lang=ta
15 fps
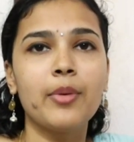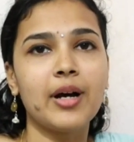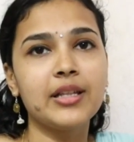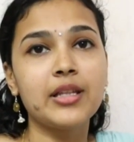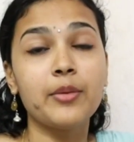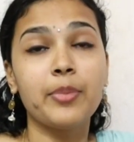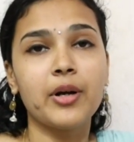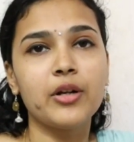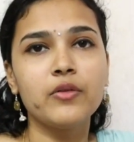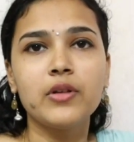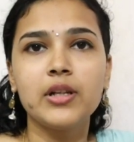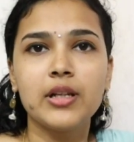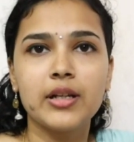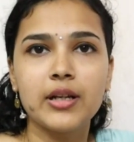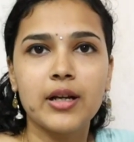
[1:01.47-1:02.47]
பார்த்தேன்
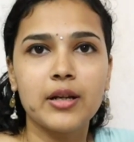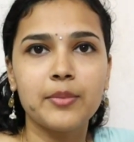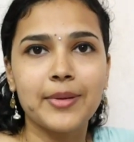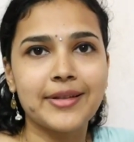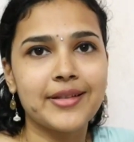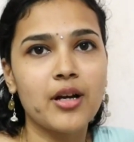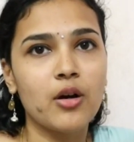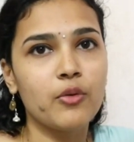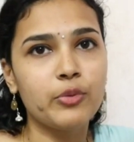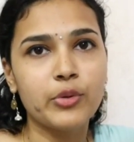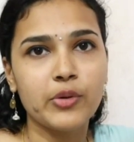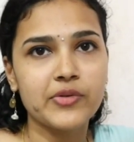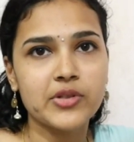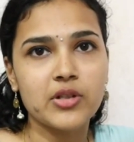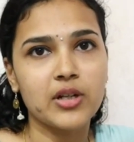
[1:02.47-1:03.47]
பனுவலில் இருக்கான்னு பார்த்தேன்
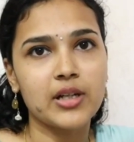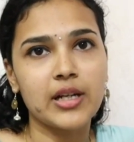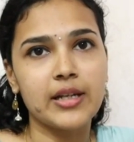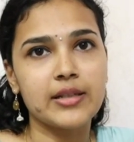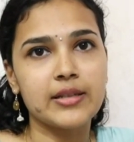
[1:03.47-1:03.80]
அவுட் ஆஃப் ஸ்டாக்கில்